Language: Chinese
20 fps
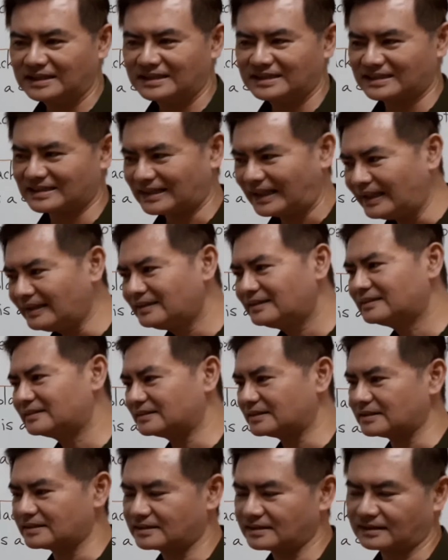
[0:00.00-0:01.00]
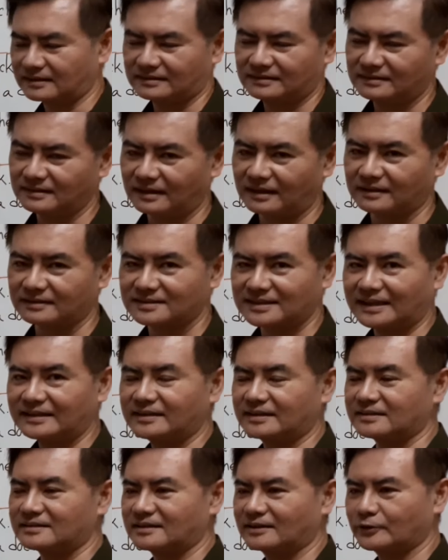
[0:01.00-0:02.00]
三个以上啊，三
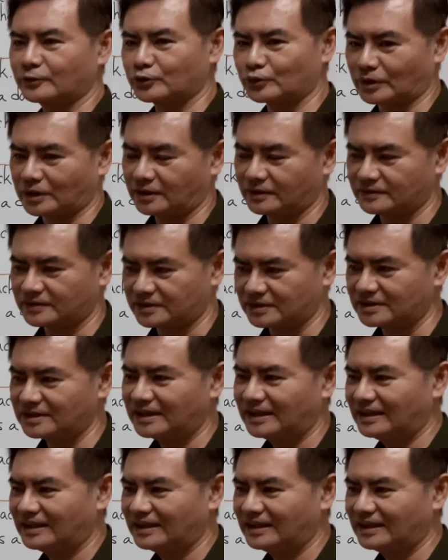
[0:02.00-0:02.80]
个以上用最高级，